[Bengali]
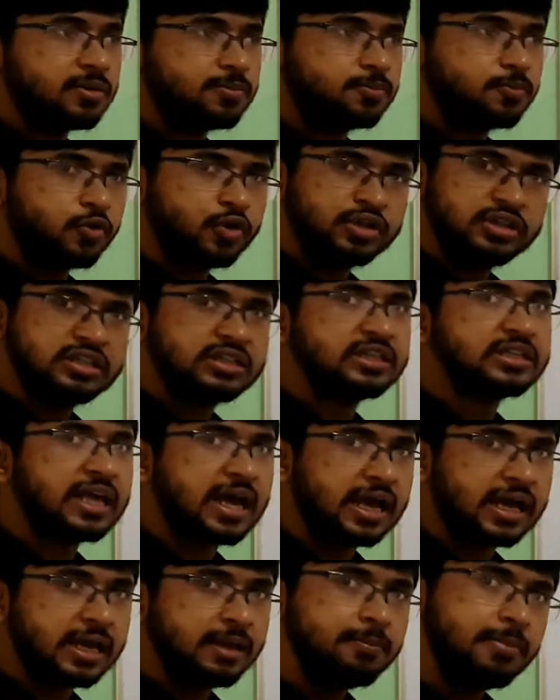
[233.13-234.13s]
প্রকৃতিতে
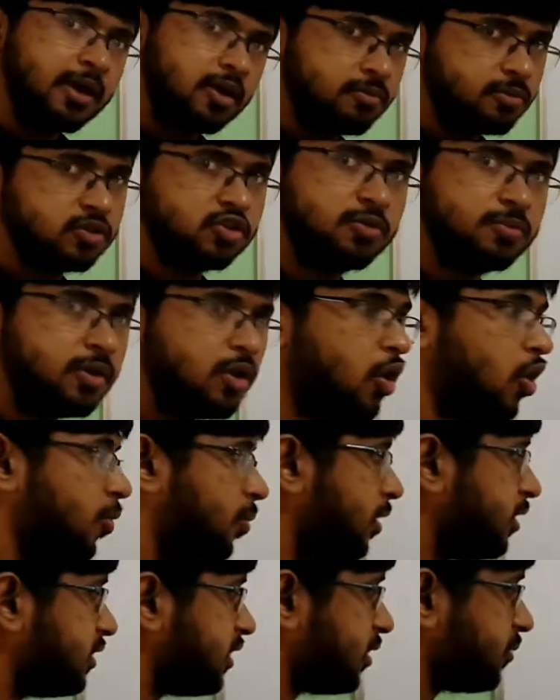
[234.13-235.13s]
থাকে বা এর মাধ্যমে
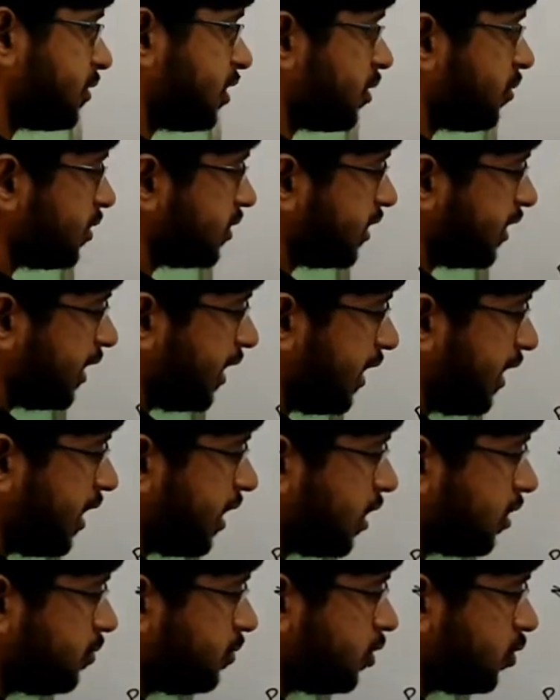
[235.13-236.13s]
হবে তার মানে আমাদের
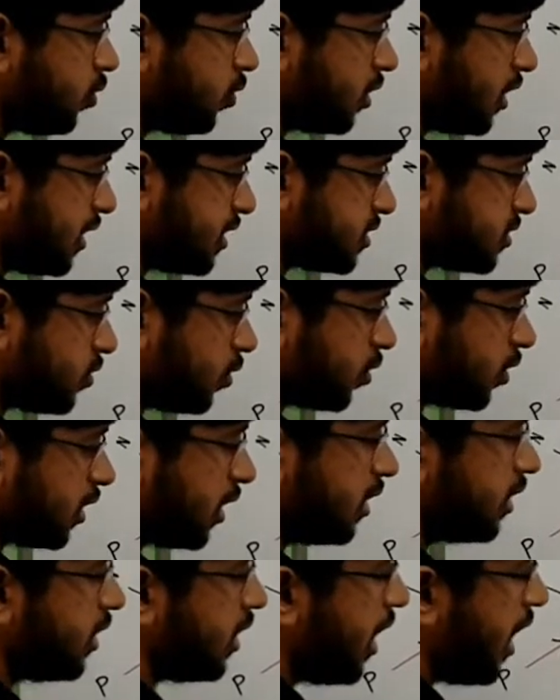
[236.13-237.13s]
এয়ার মিউ গ্লাস
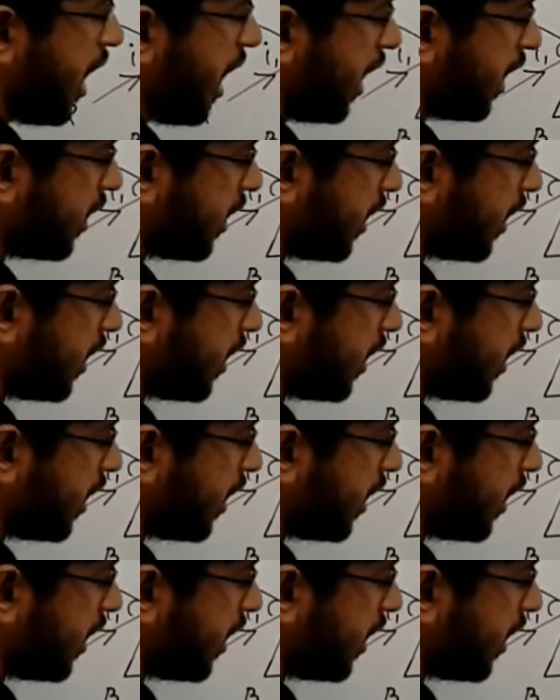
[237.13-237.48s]
দরকার আর